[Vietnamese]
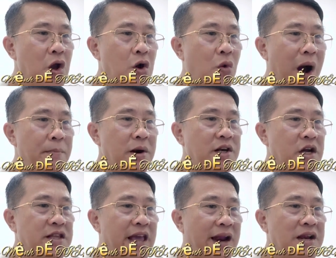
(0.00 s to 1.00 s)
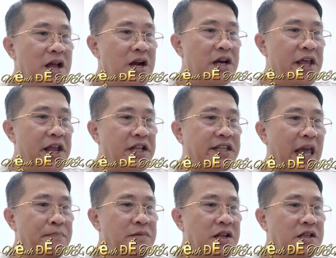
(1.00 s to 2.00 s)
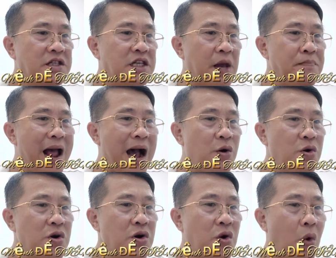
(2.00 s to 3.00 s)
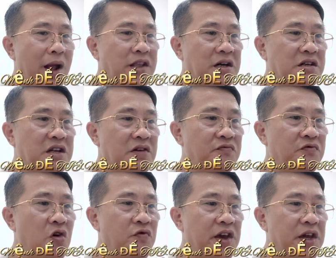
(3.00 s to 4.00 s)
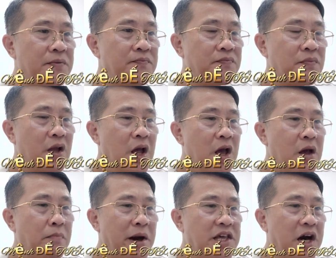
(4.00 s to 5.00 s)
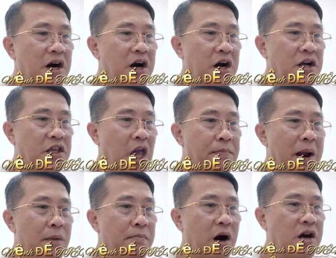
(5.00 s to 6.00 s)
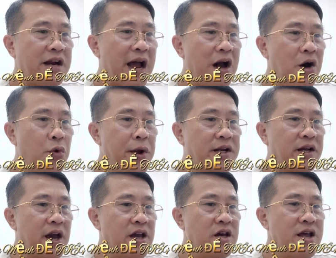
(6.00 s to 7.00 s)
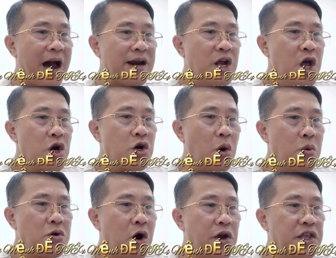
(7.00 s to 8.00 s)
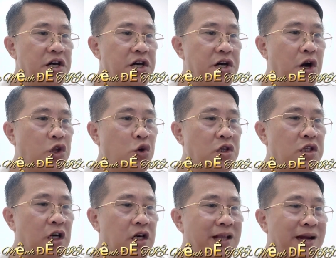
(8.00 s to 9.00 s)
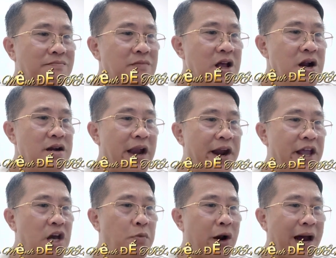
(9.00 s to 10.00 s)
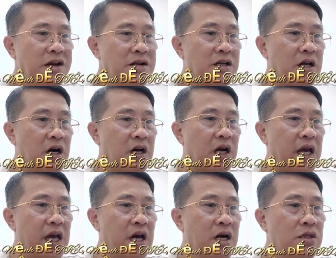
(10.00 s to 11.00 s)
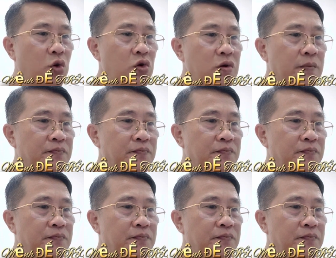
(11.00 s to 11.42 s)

Quả mức đơn giản liền chém giết Diệp Thái Hào, quả thực rất vô vị. Bây giờ Diệp Thái mở ra huyết kế giới hạn cũng coi như có chút thử thách, lại để cho bọn hắn cực kỳ hứng thú.